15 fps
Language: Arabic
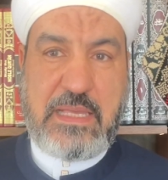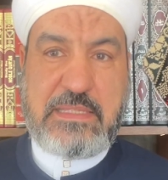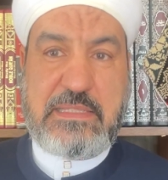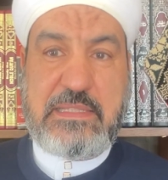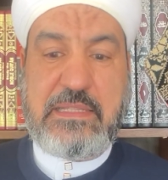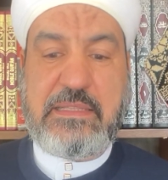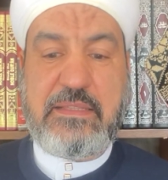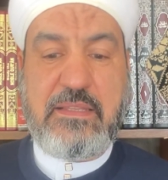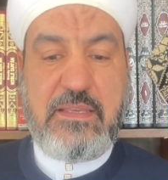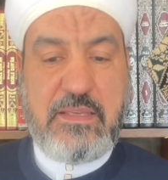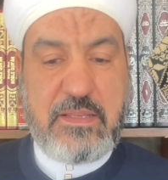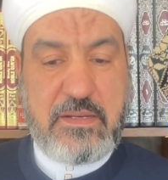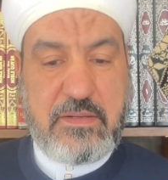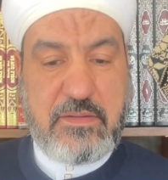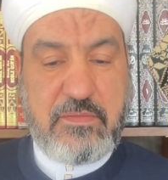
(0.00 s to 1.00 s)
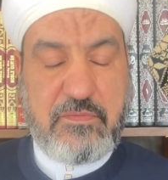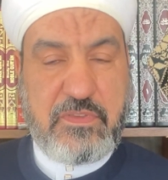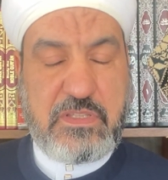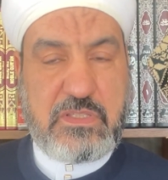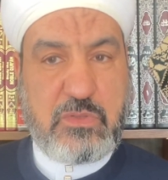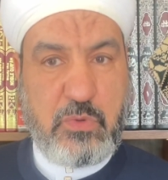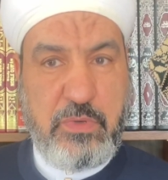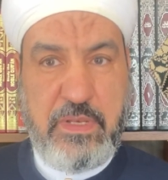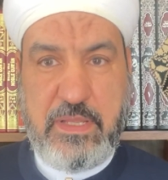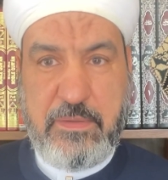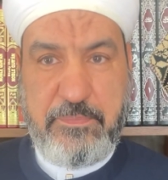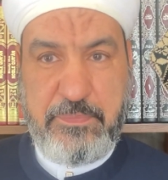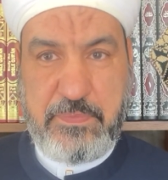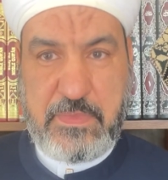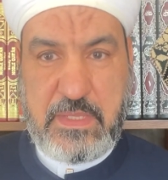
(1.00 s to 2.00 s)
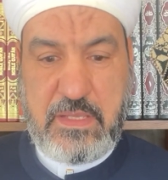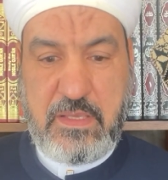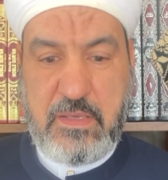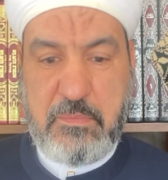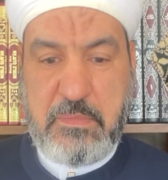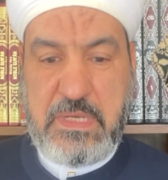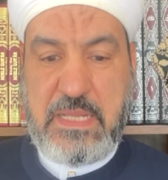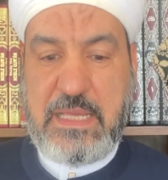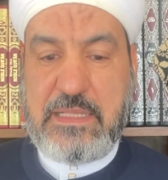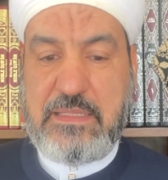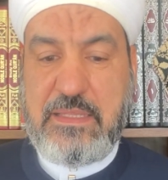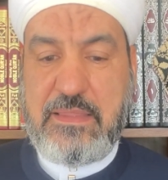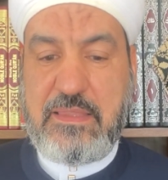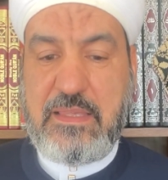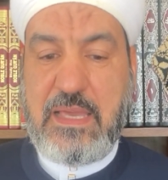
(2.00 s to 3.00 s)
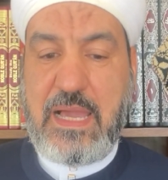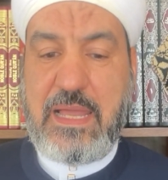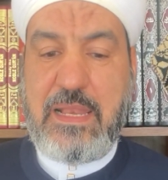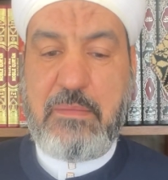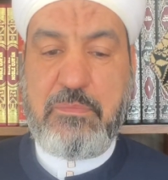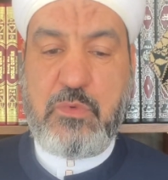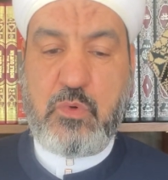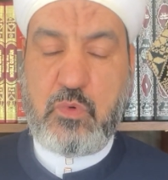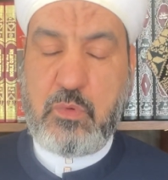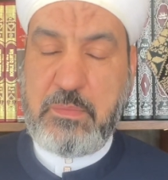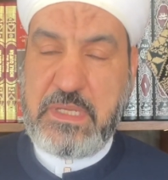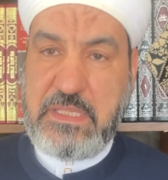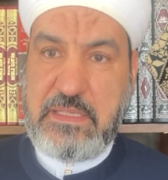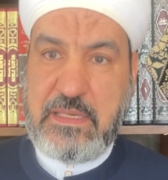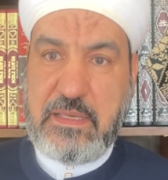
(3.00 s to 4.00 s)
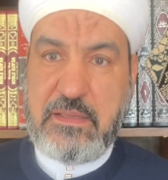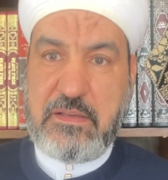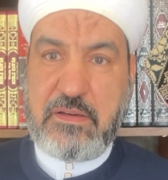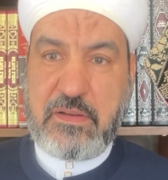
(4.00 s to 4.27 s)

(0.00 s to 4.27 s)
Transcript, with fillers: الستير في السنة من حديث يعلى بن أمية